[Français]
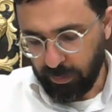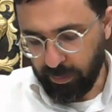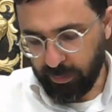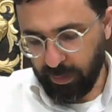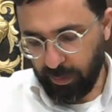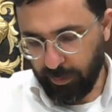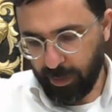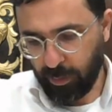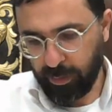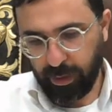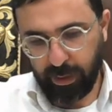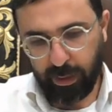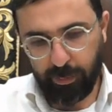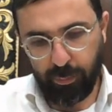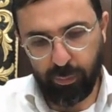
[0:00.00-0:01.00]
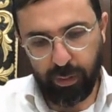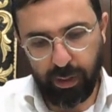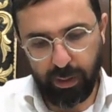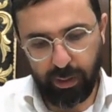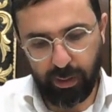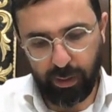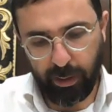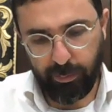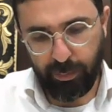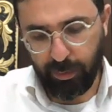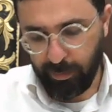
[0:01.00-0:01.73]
c'est ça la marque Rabuda et Rabbi